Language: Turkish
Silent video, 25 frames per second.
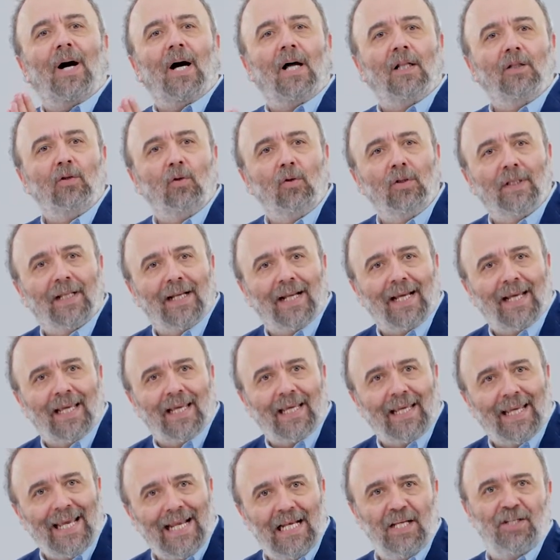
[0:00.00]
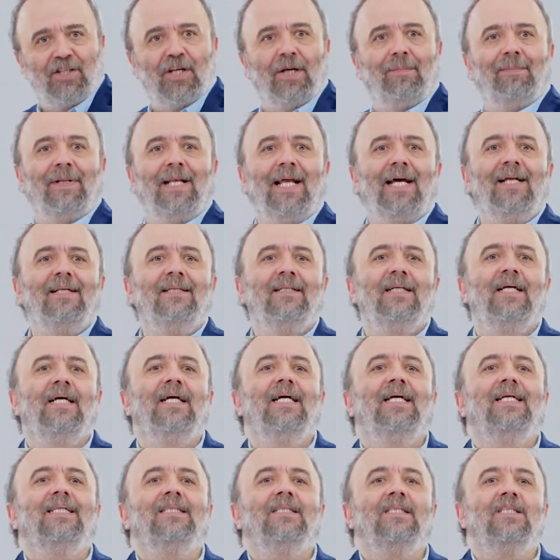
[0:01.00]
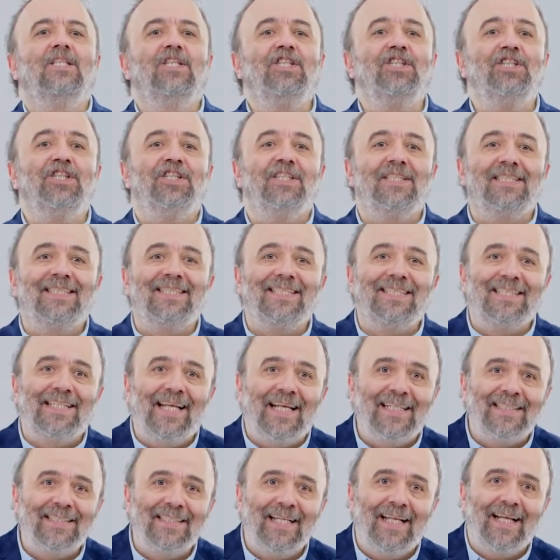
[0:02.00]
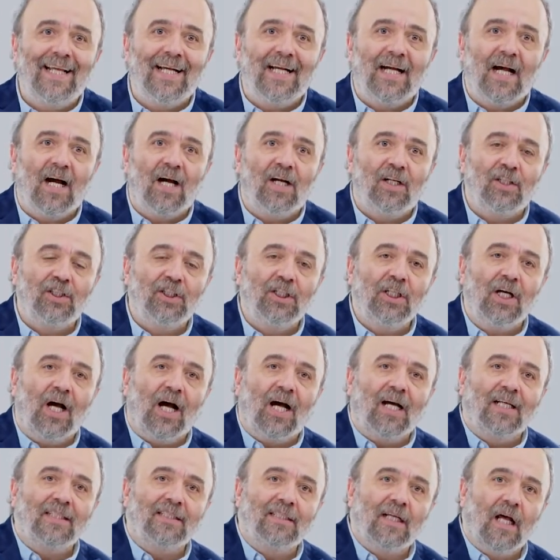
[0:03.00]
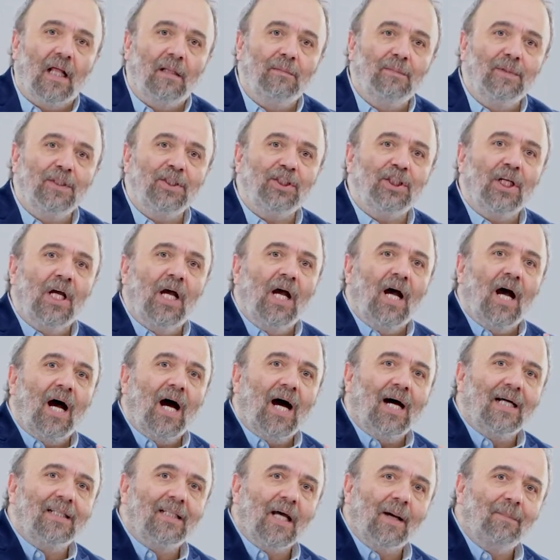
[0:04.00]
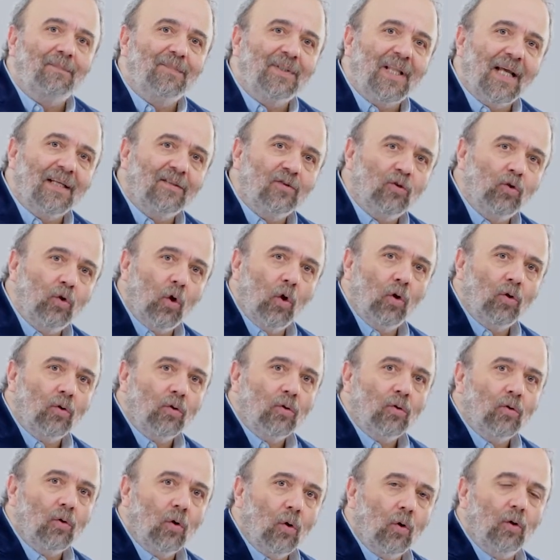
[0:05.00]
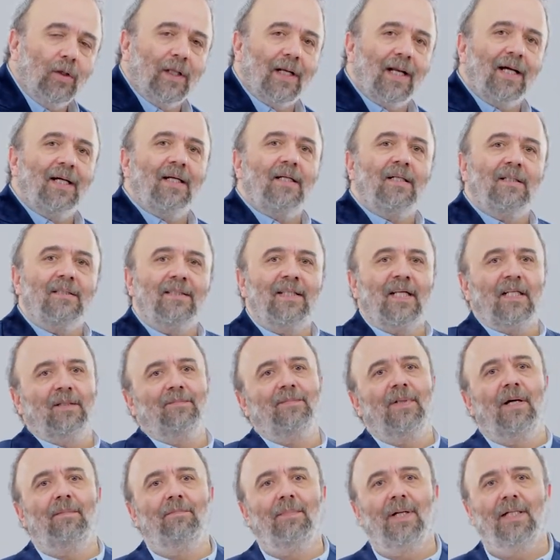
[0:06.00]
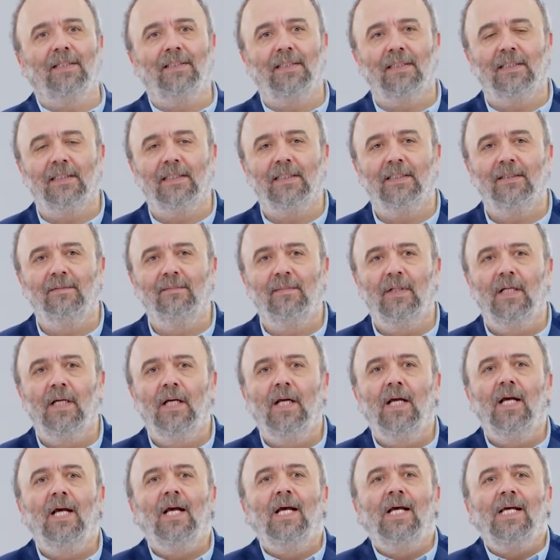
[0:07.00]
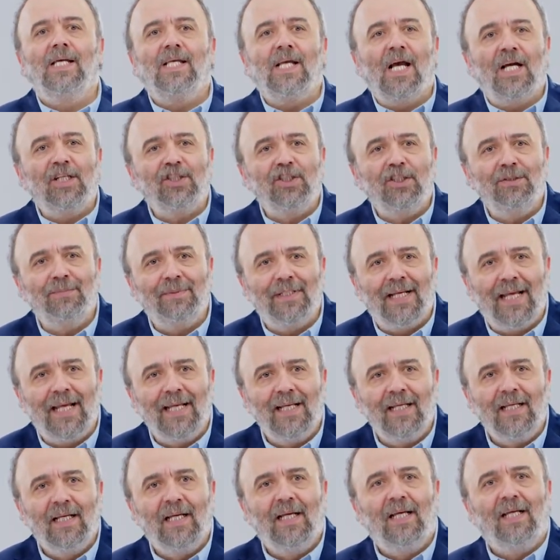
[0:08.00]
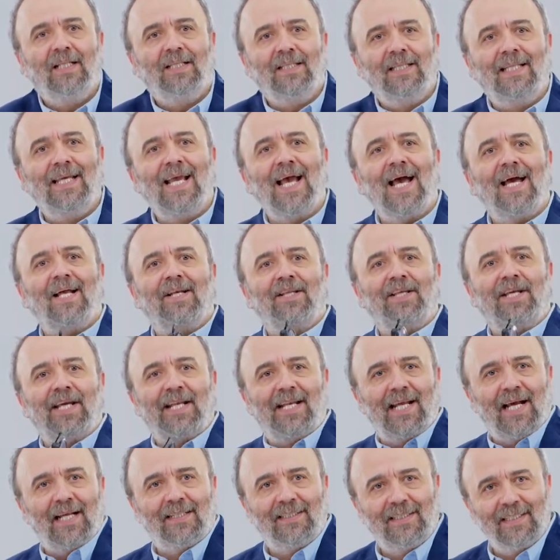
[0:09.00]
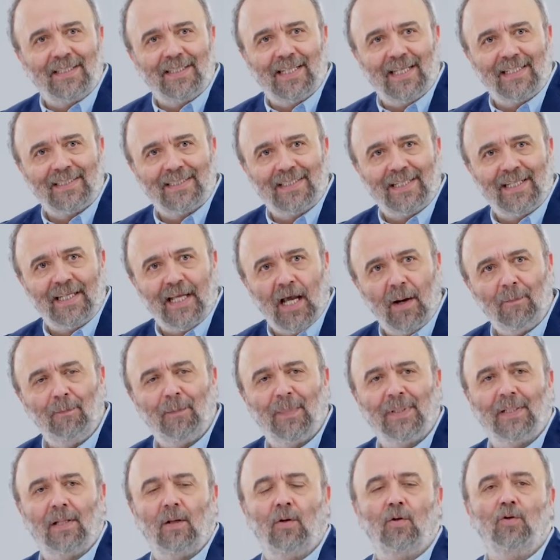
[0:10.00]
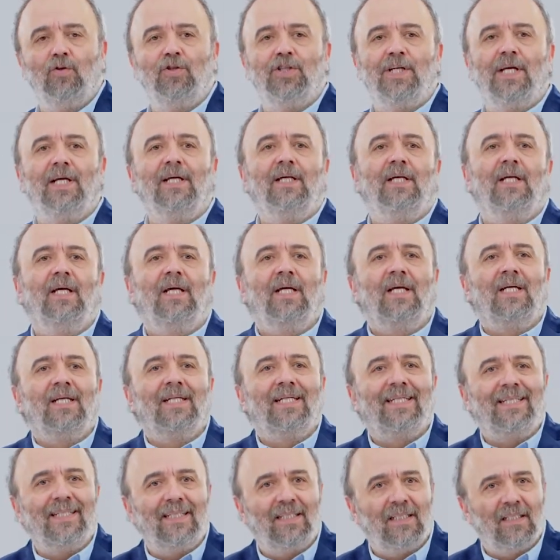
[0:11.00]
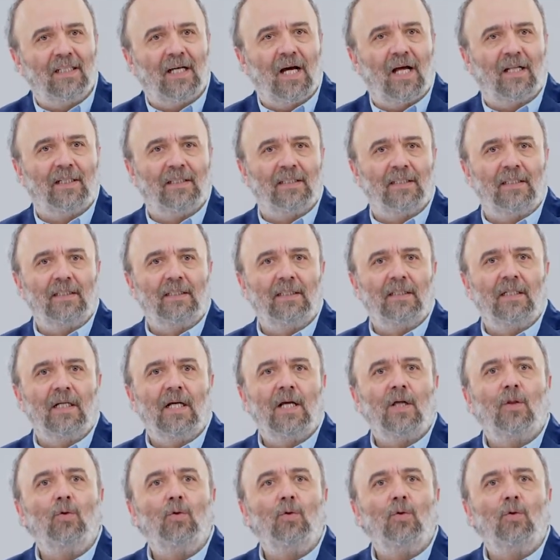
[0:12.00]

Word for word: bağlı olarak gelişebilen dış streslere karşı azalmış adaptasyon olarak tanımlanmaktadır. Yaşlı birey diğer geriatrik testleri yapmadan önce kırılganlık,